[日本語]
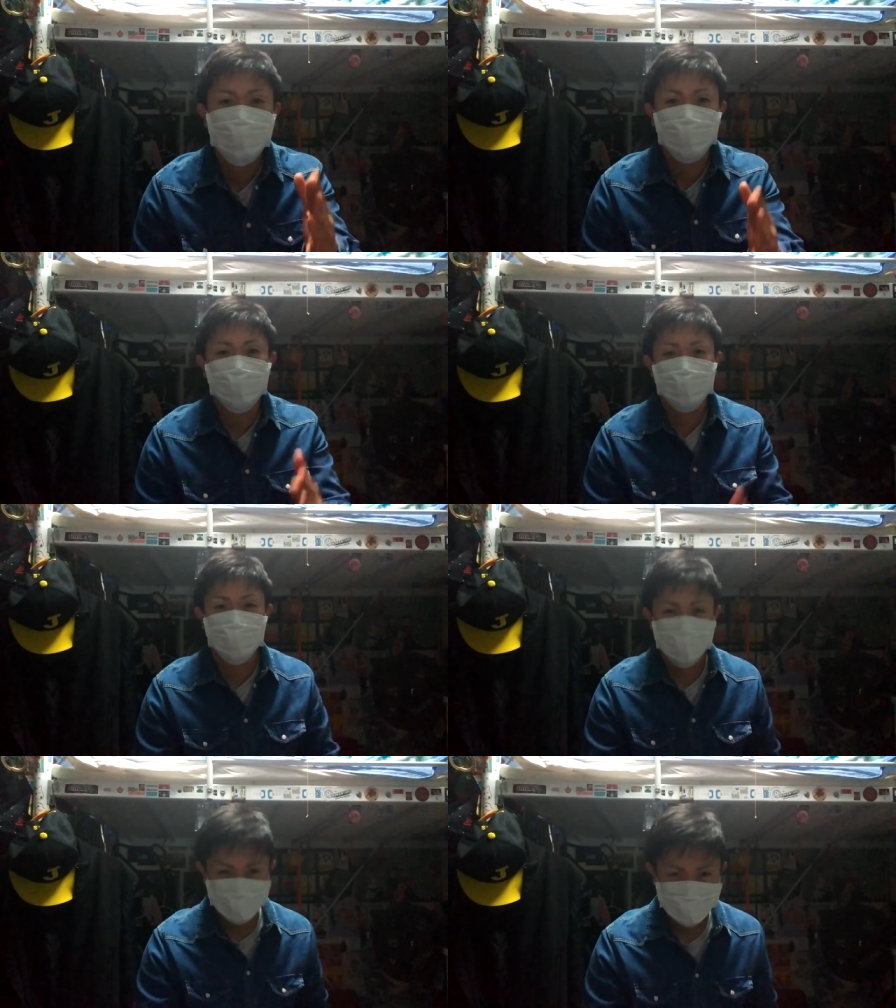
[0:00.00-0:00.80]
うも、
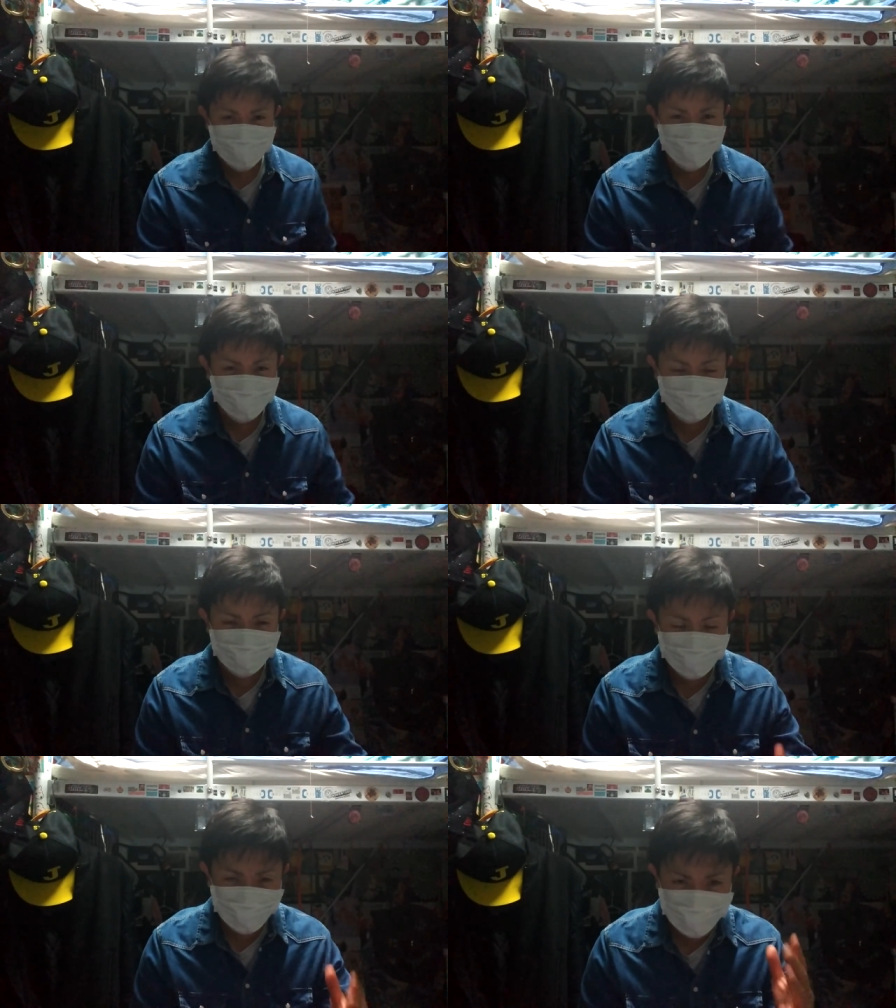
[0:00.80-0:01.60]
ケーティーシー 放
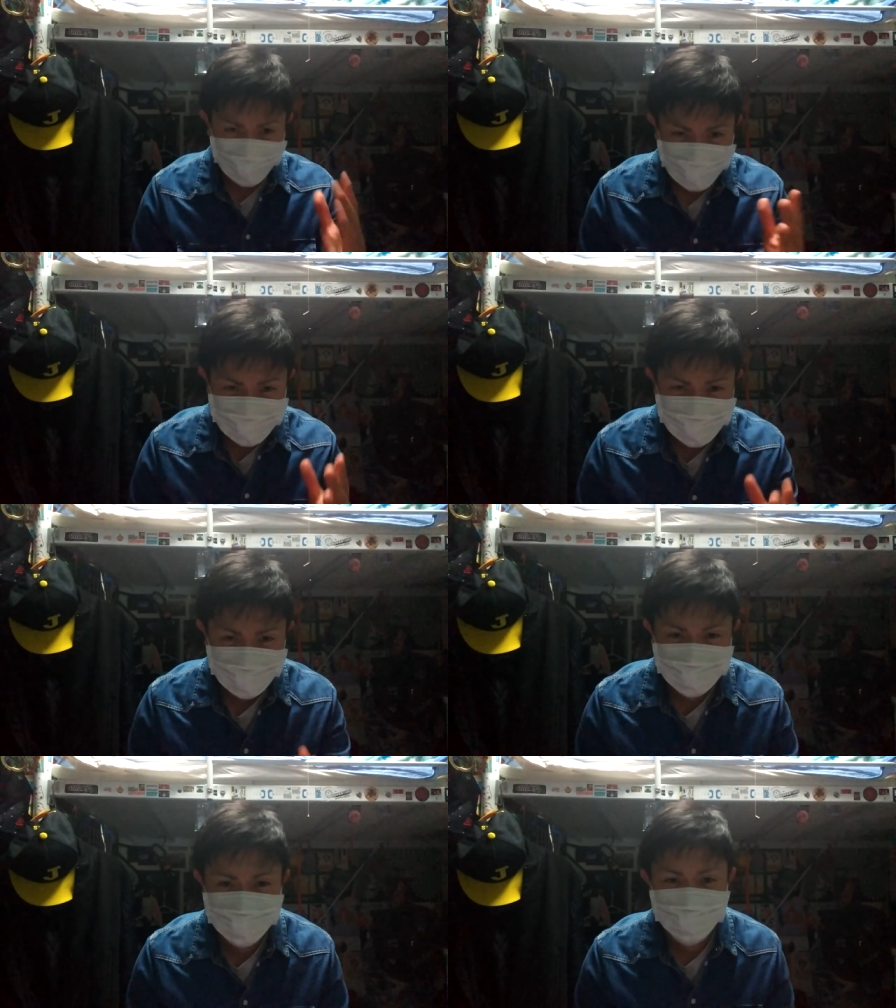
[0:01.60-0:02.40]
送局の店長
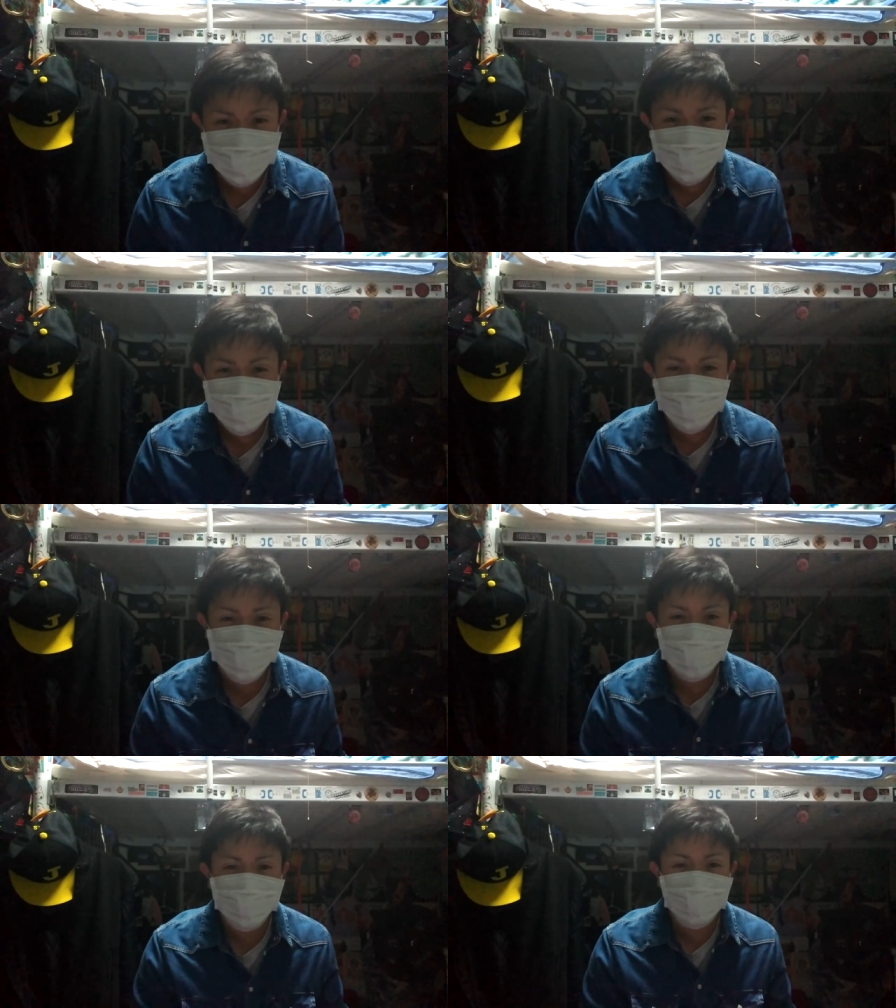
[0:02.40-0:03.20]
です。
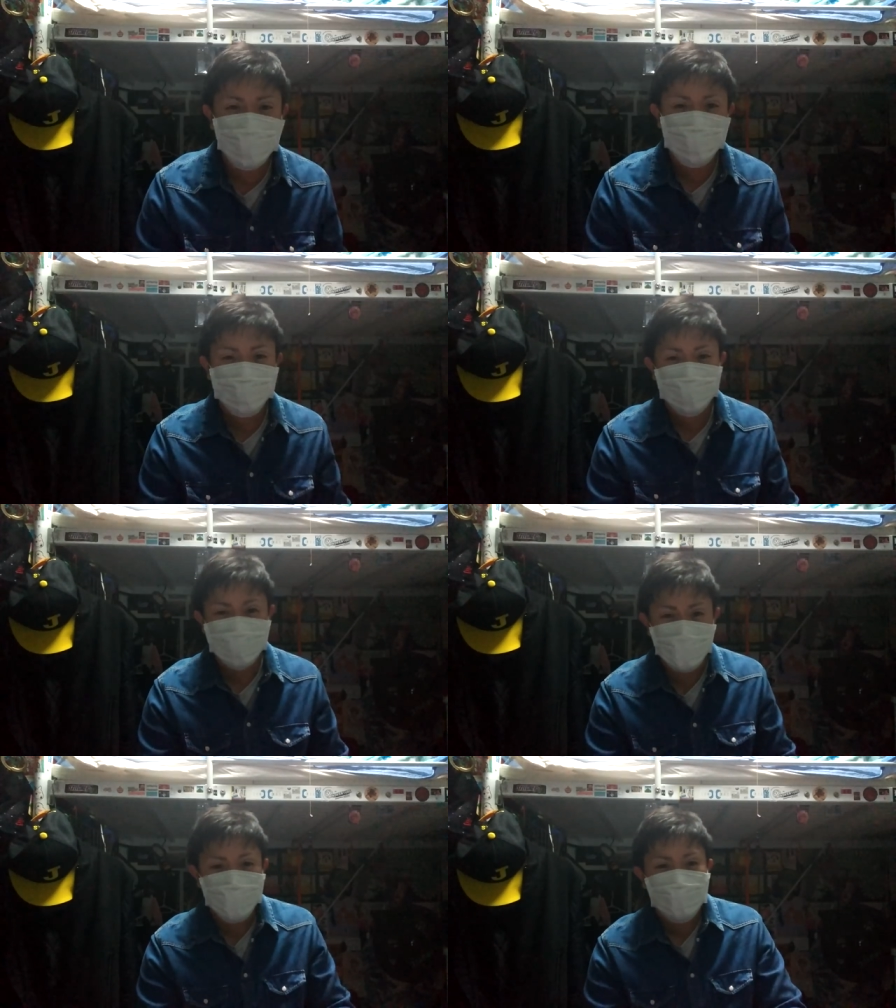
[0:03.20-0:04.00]
こんばんは。
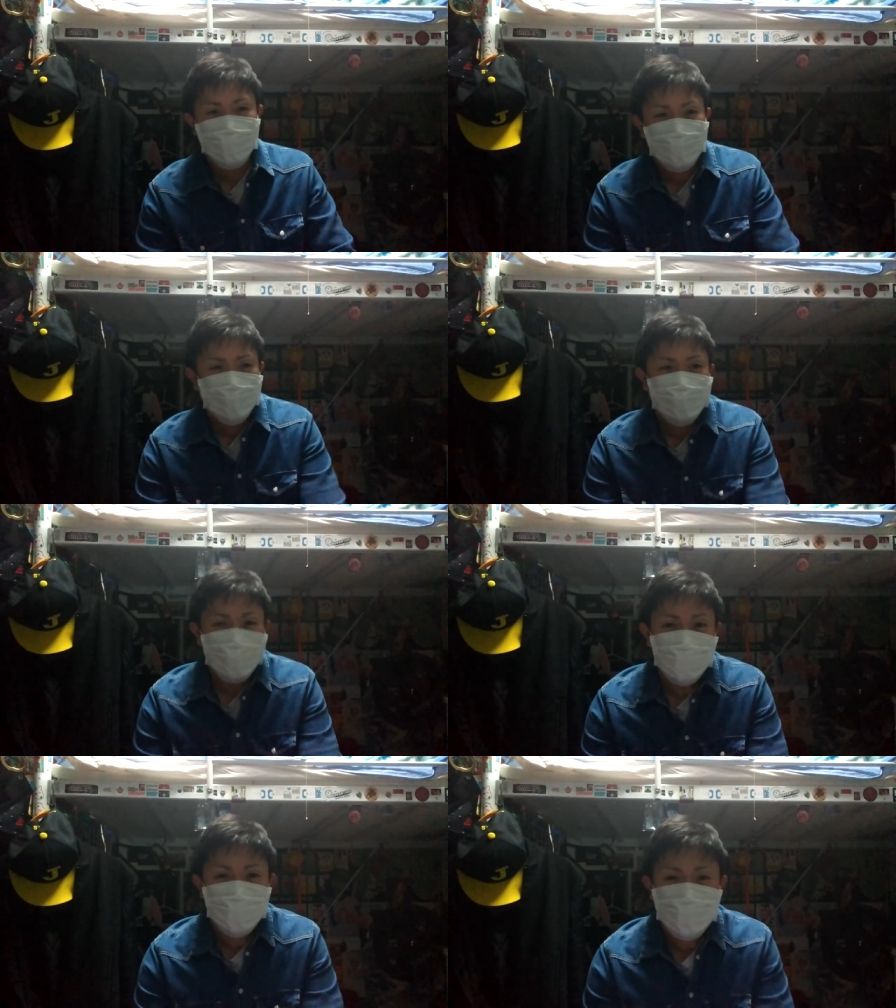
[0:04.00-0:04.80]
はい。
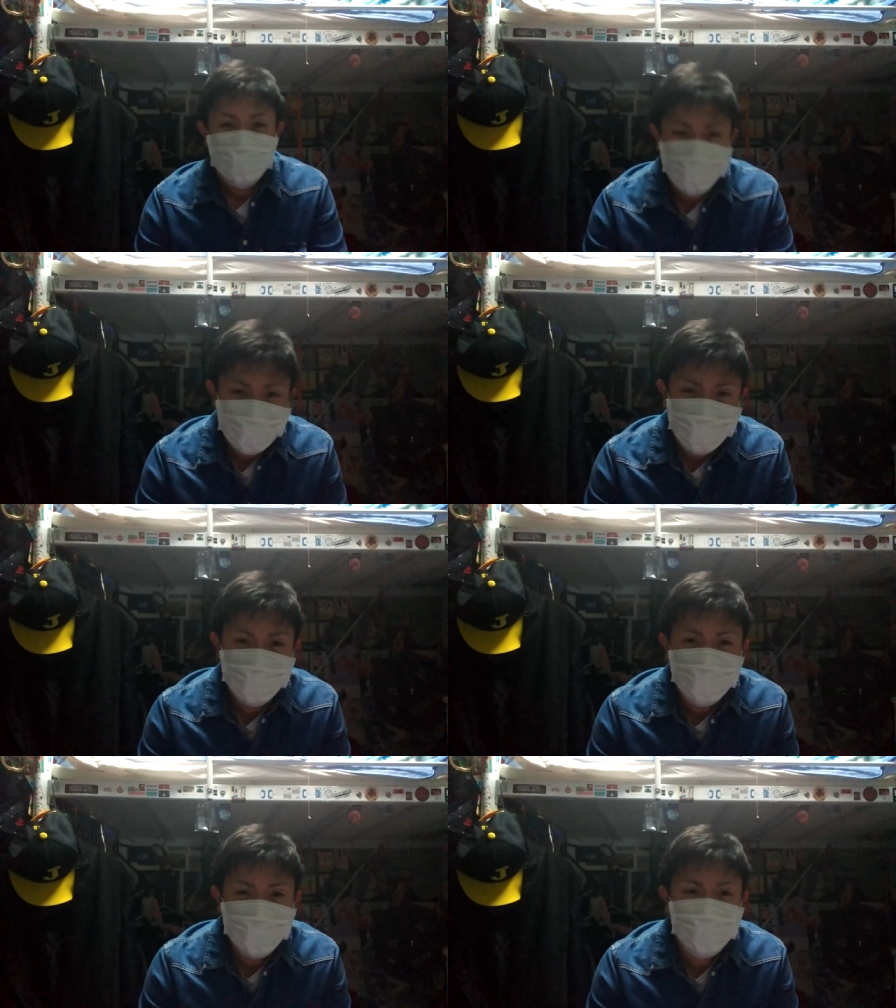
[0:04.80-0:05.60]
ね、
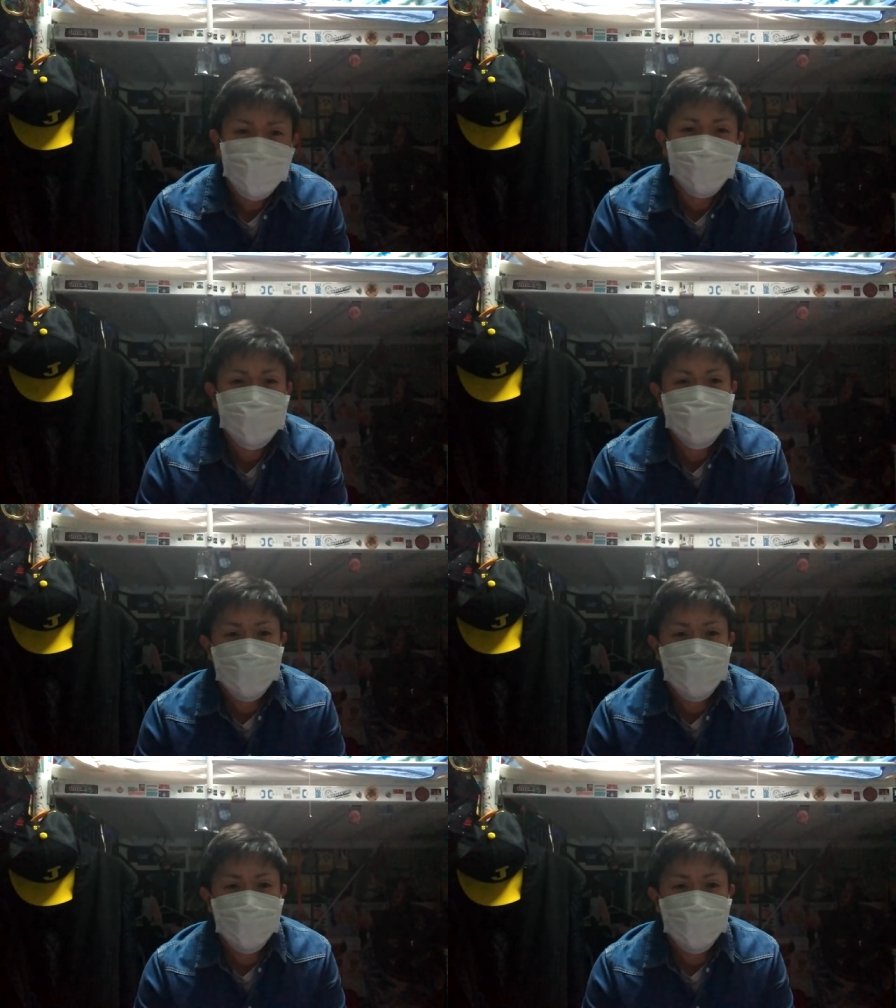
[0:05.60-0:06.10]
えー、今日はです